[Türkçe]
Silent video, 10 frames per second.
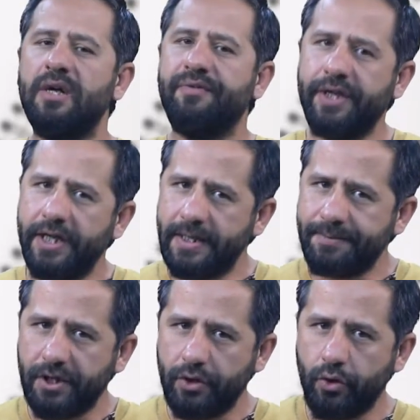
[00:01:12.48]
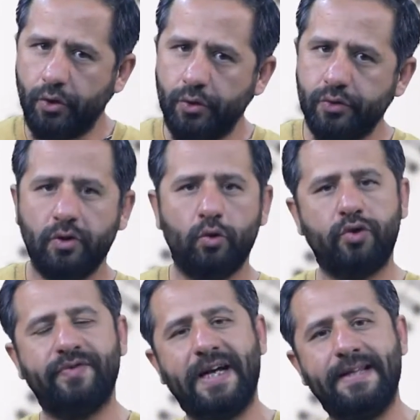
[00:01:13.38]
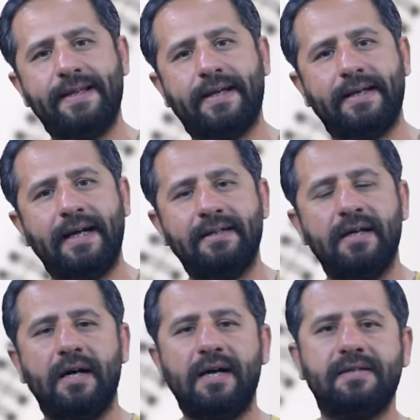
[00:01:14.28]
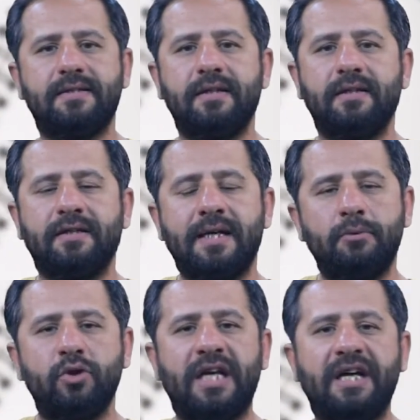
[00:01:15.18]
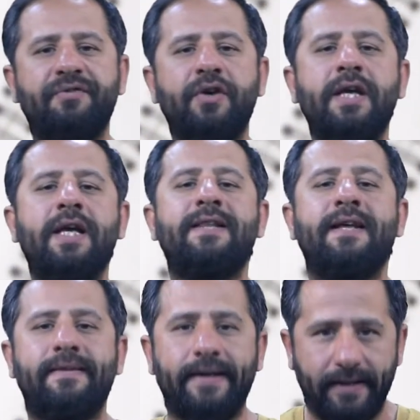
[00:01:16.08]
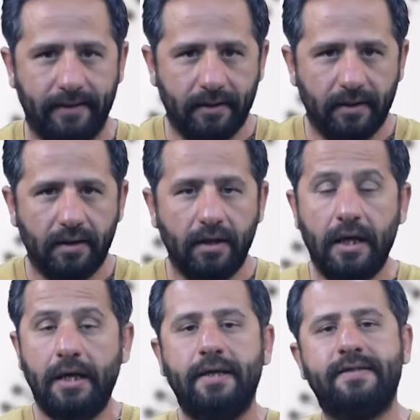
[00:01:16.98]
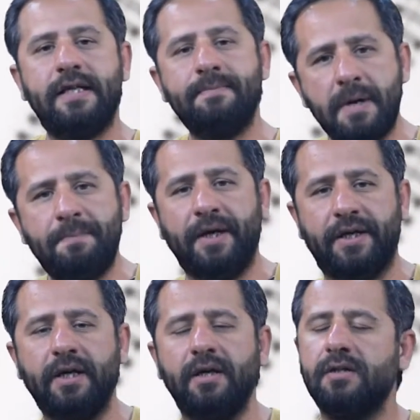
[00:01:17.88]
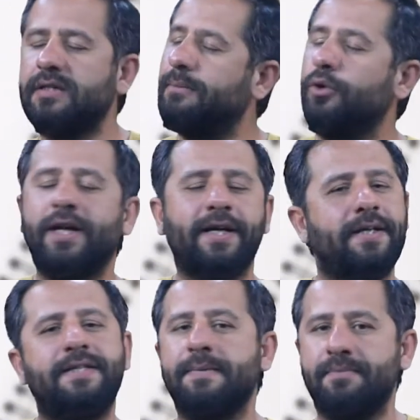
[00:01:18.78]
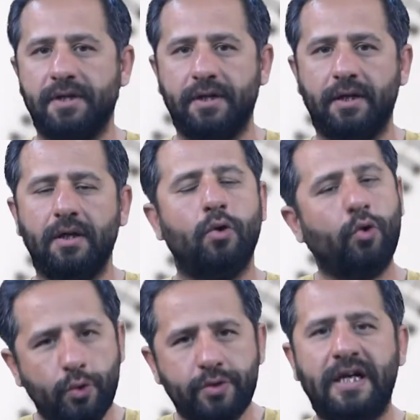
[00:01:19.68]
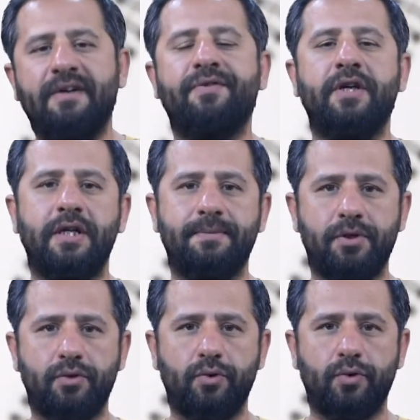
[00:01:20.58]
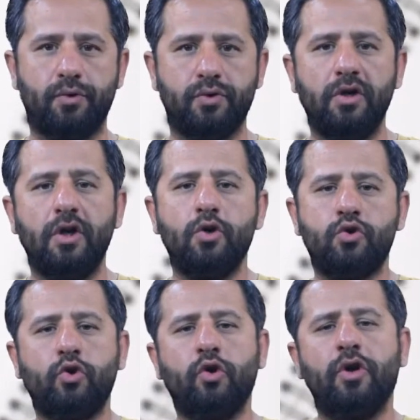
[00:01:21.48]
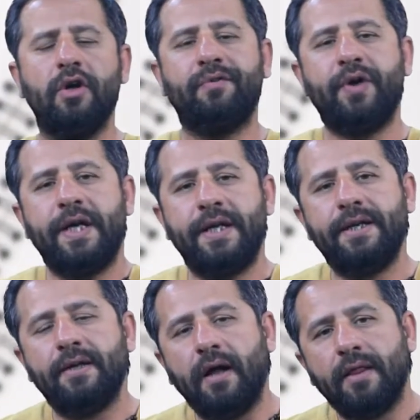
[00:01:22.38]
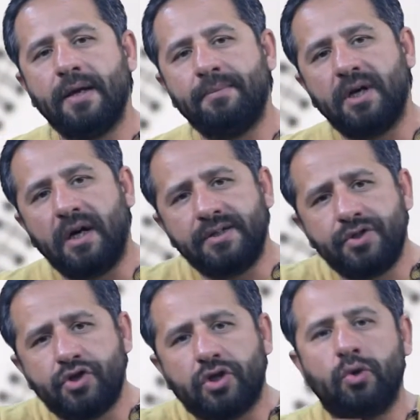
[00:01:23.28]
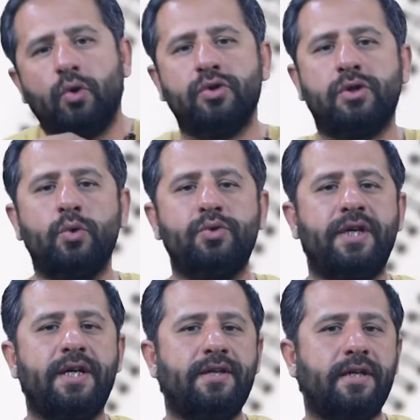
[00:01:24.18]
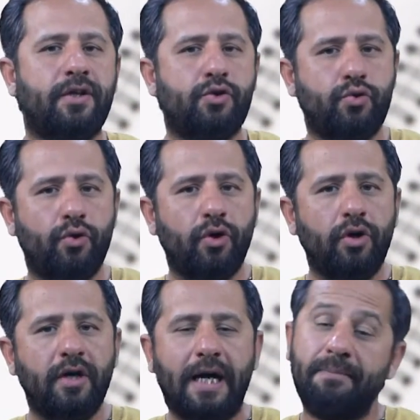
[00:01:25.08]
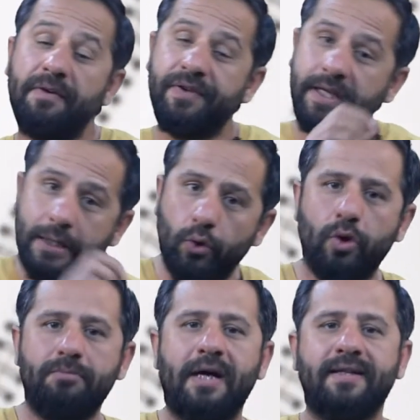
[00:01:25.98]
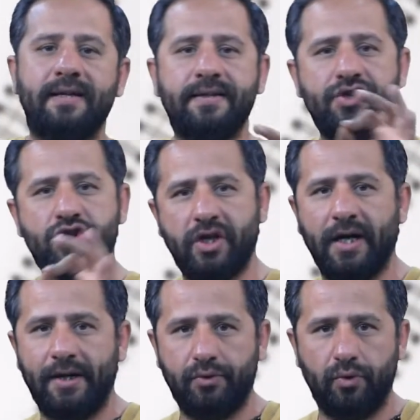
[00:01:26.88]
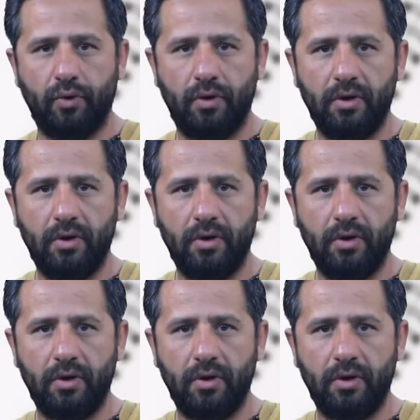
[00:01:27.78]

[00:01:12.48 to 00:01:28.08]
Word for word: Fiilimsi diyoruz. Lütfen dikkat. Aslında tam olarak fiil de değil. E, isim mi peki? Tam olarak isim de değil. O yüzden fiilimsi diyoruz. Çünkü fiilin anlamını azıcık da olsa üzerinde taşıyor ama fiil olmaktan da çıkartıyor.